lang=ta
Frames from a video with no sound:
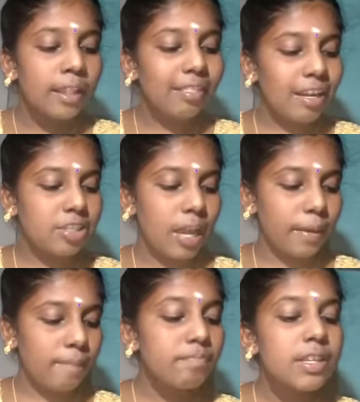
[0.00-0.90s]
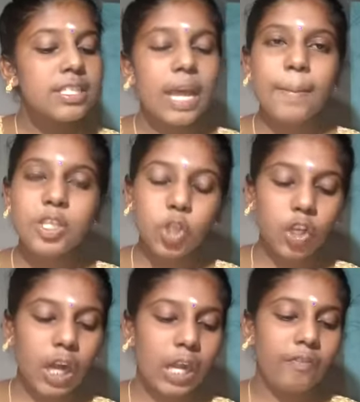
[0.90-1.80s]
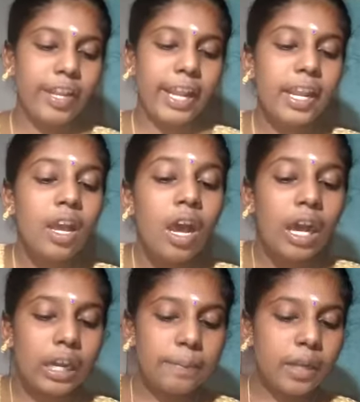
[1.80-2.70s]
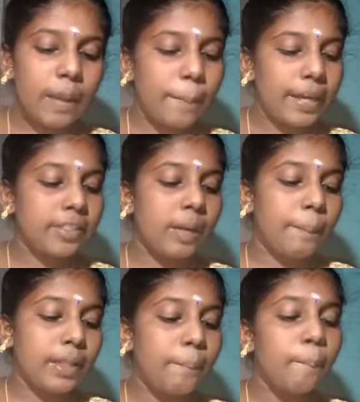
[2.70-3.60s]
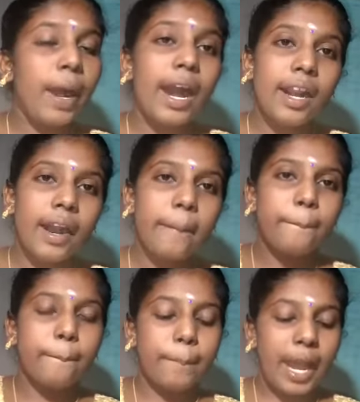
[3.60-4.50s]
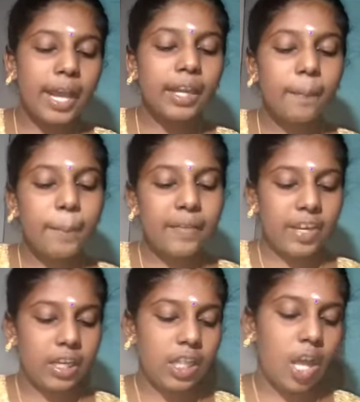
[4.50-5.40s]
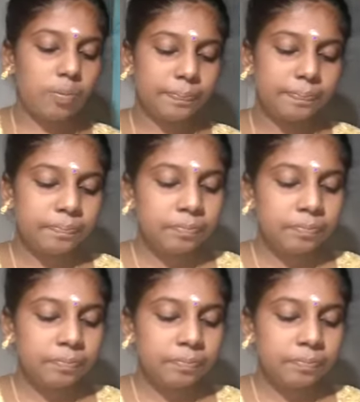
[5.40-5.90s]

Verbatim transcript: தற்சமயம் சமச்சீர் கல்வியை அறிமுகப்படுத்திருப்பது பாராட பாராட்டப்பட வேண்டியதாகும்